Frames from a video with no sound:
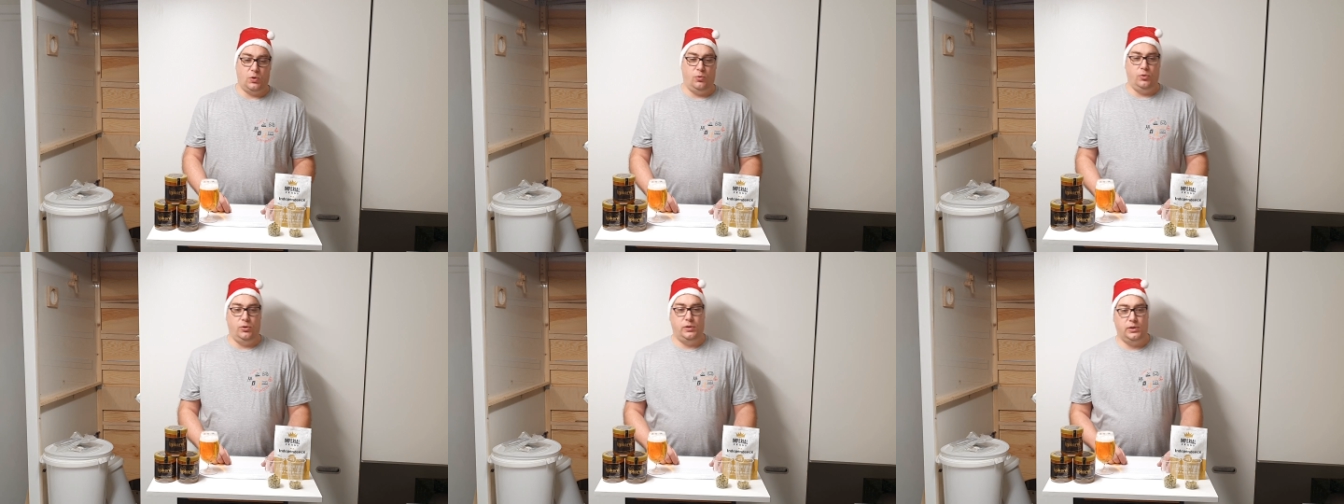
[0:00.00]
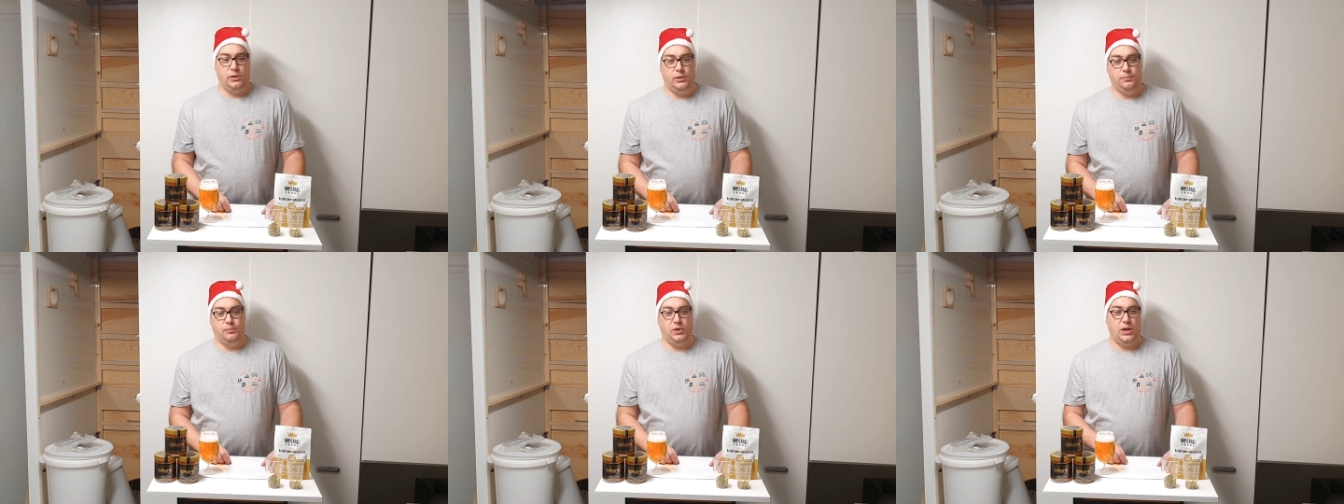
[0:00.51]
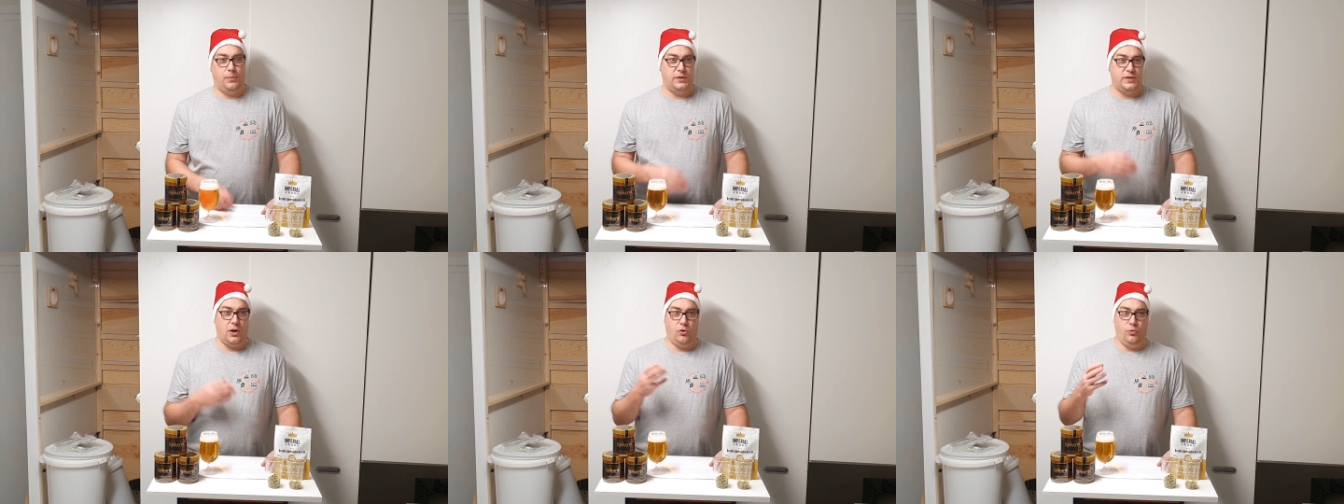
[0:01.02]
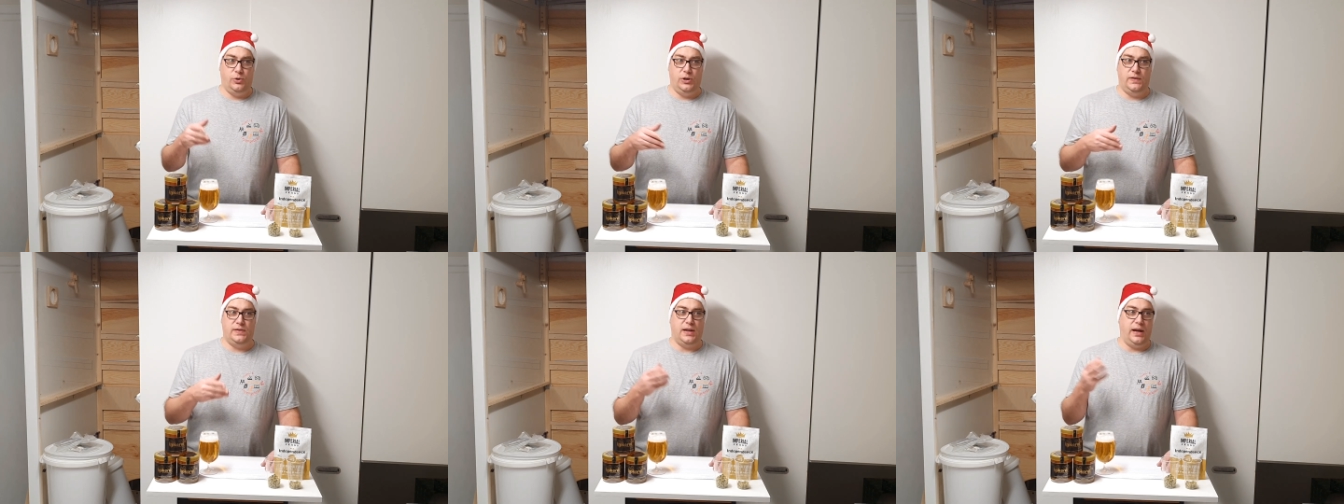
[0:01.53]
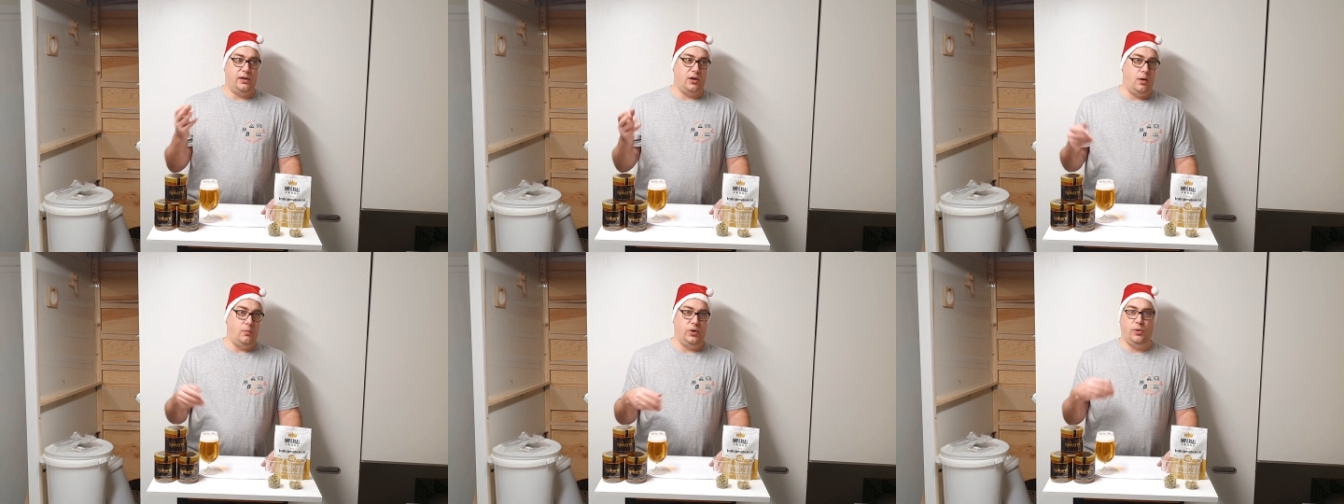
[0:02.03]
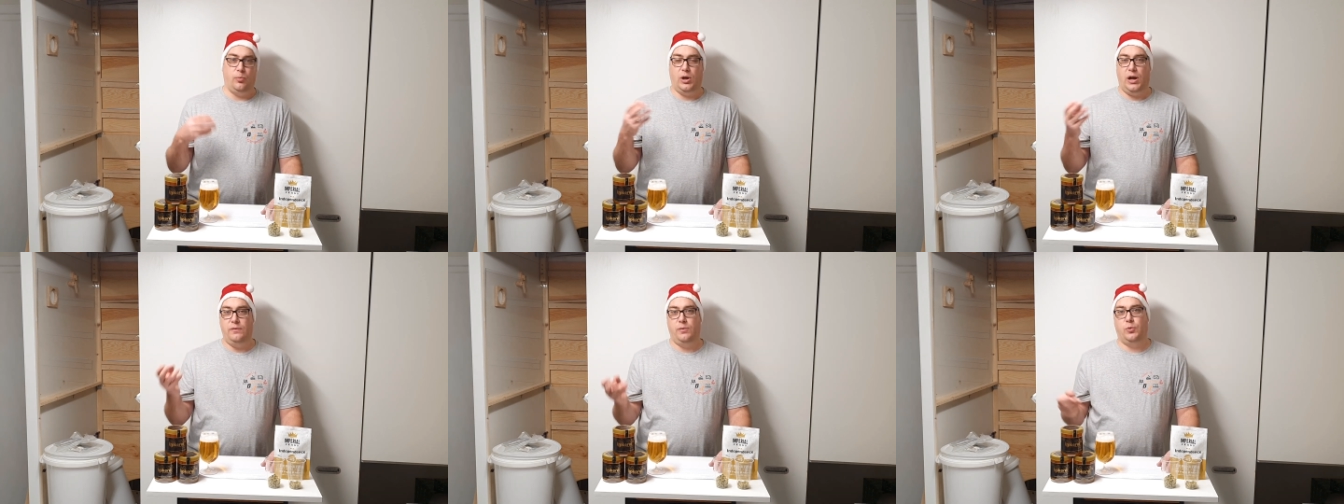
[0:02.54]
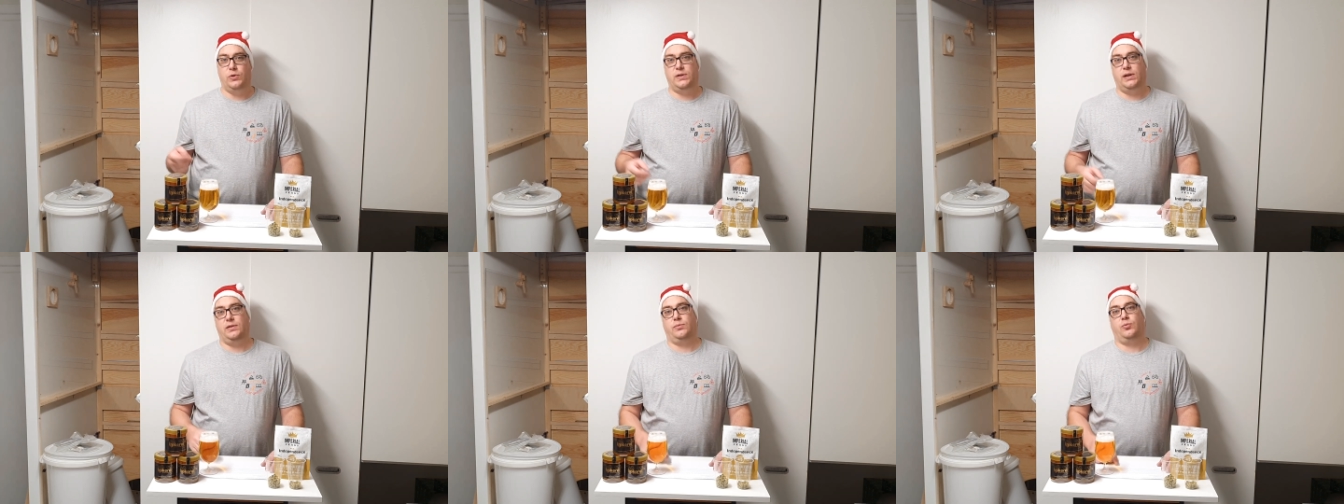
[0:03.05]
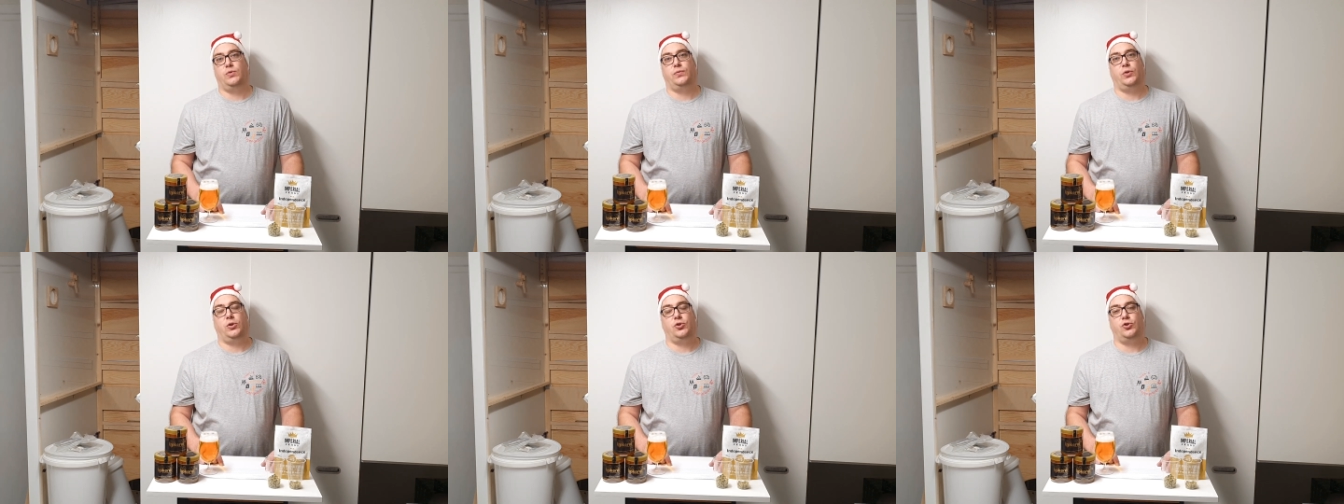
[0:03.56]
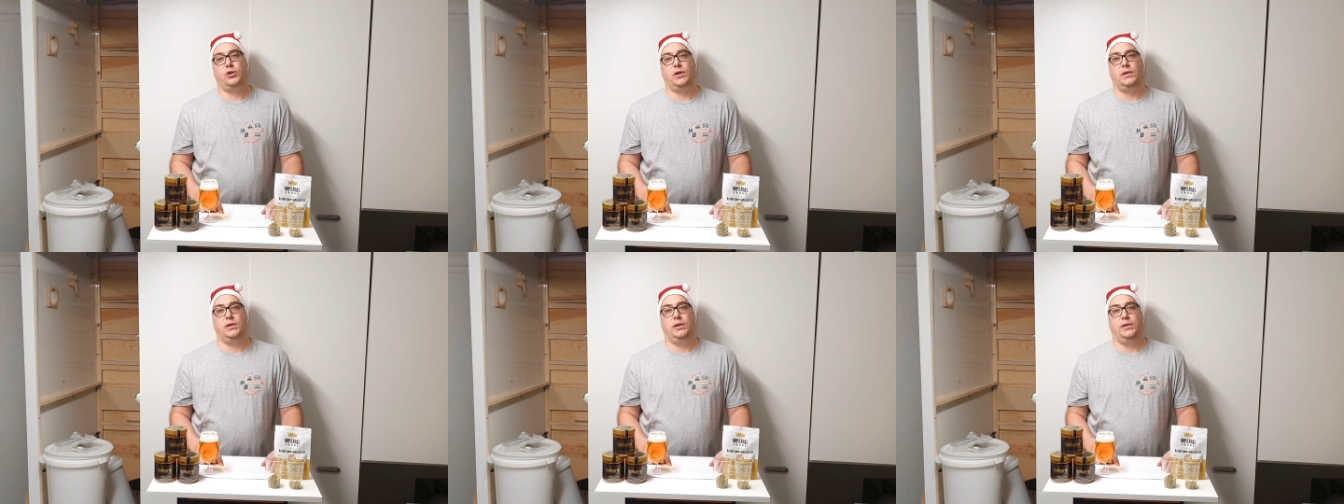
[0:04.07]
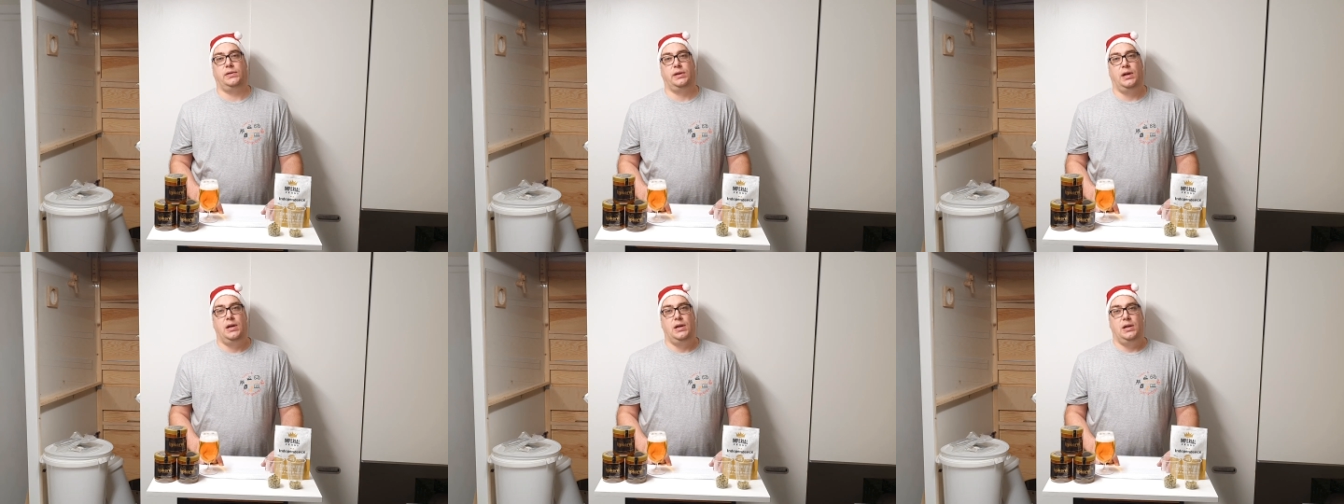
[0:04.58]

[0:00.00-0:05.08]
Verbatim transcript: Und ähm, ich habe jetzt auch über den Zeitraum und den Bereifeprozess, wo es fortgeschritten ist,